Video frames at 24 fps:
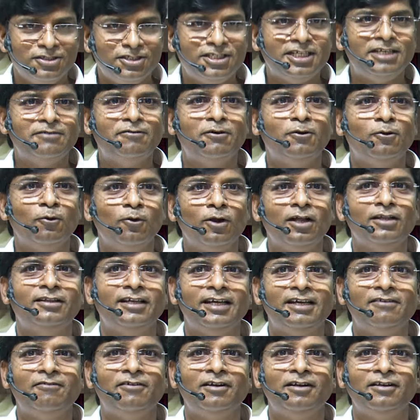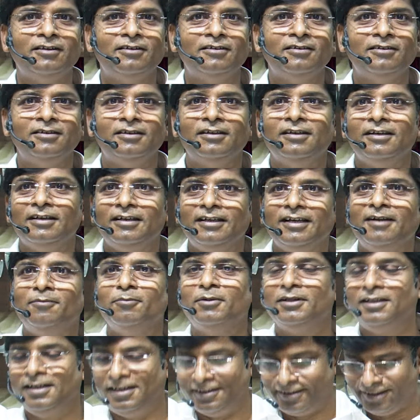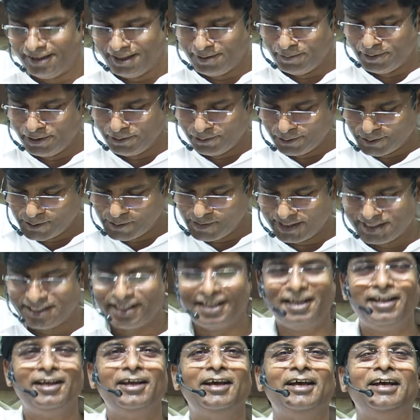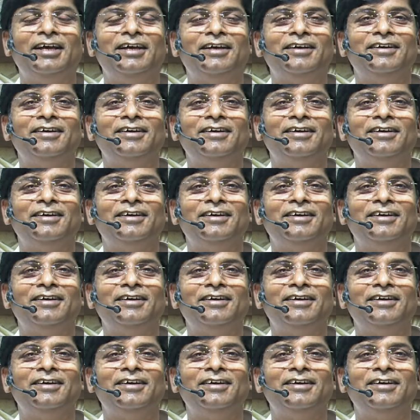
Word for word: ஜீவனுள்ள தேவன் என்பதை எத்தனை பேர் விசுவாசிக்கிறீங்க